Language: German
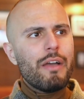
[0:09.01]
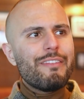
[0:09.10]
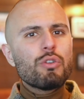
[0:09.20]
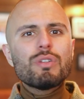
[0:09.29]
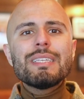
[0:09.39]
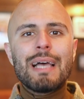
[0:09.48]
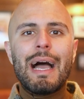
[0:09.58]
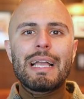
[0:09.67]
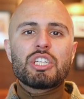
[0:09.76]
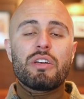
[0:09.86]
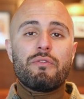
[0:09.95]
Wenn du diese
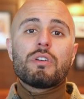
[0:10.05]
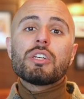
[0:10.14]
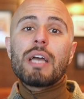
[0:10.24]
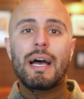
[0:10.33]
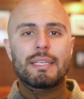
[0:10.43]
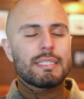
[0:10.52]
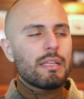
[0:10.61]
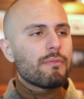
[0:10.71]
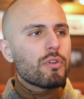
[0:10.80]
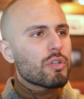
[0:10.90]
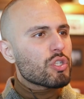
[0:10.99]
Eigenschaft wirklich hast,
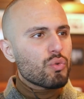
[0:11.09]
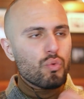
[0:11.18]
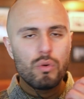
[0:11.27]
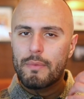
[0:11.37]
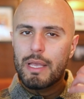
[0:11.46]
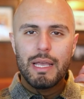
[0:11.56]
dann würdest du